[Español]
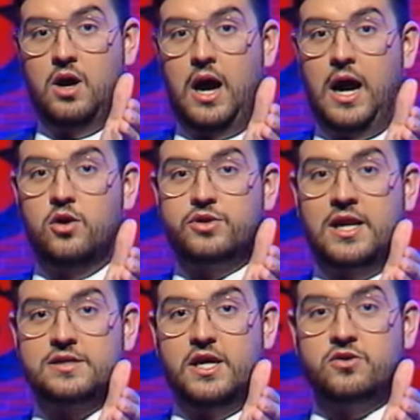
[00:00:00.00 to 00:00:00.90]
Ahí lo
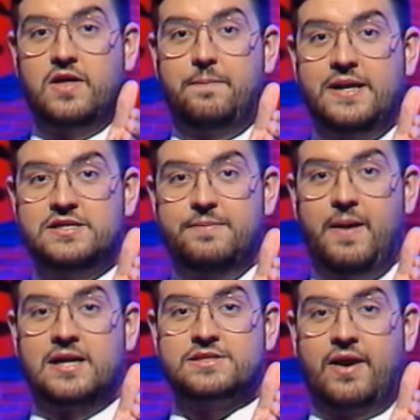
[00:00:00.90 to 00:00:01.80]
tiene haciendo de príncipe
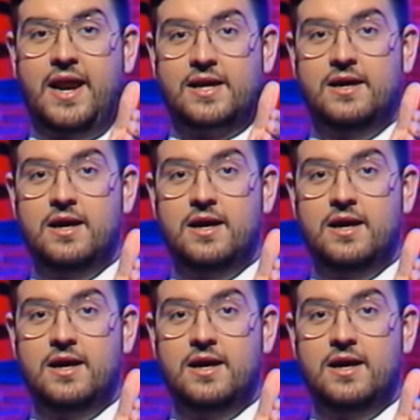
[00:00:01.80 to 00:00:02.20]
en rec.